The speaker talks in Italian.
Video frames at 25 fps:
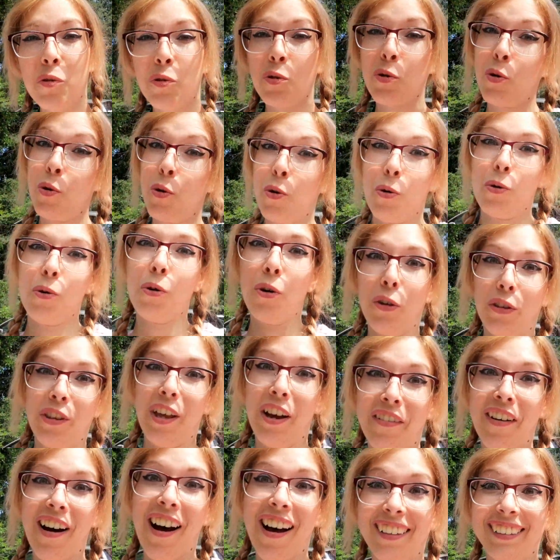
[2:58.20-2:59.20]
un culo
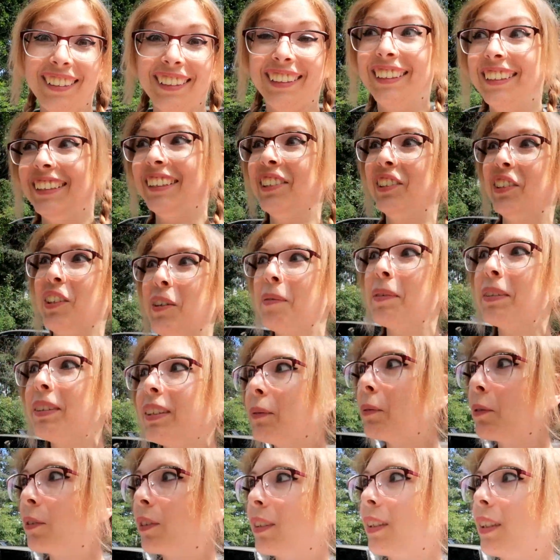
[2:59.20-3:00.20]
davanti. Cioè, ma
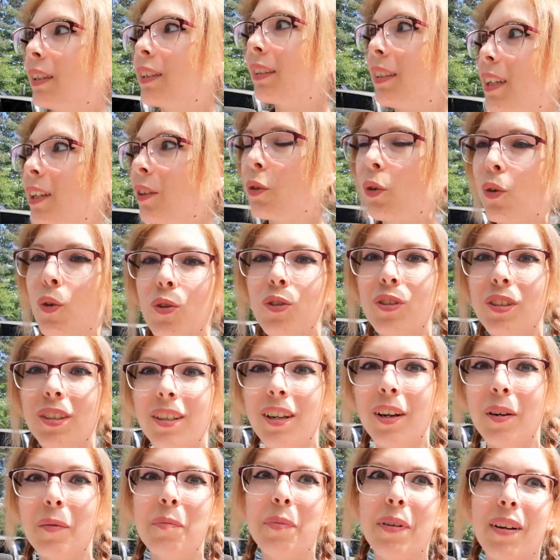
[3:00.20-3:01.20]
stiamo scherzando così
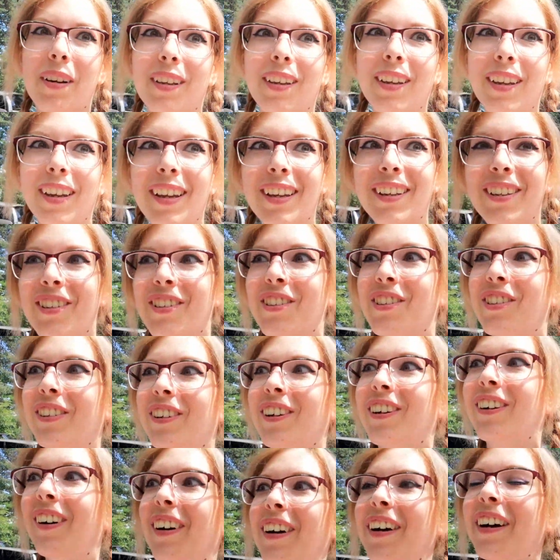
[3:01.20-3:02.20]
nel
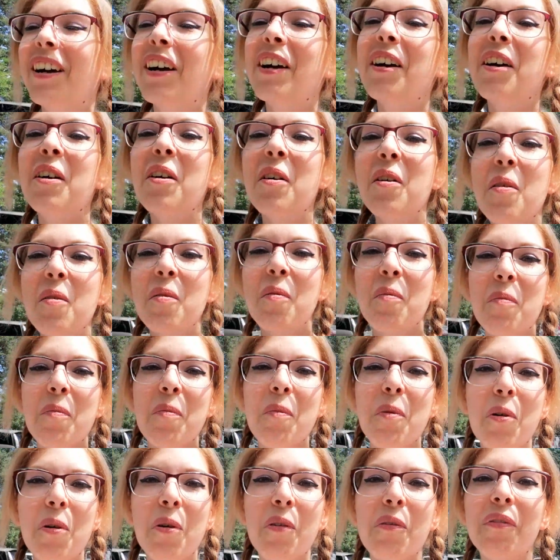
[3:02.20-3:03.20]
parcheggio?
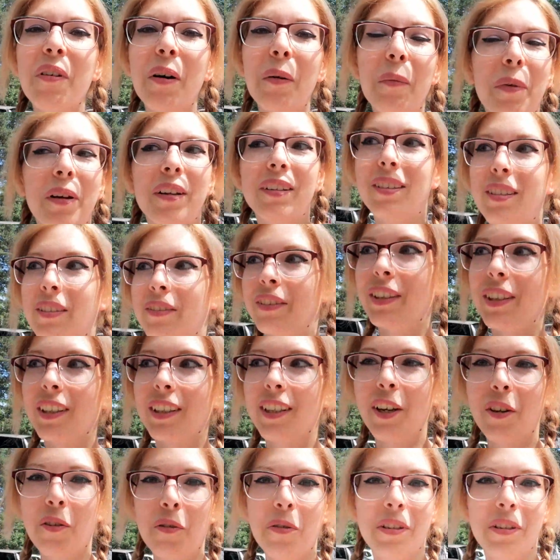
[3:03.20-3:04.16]
Boh, vabbè, si vede che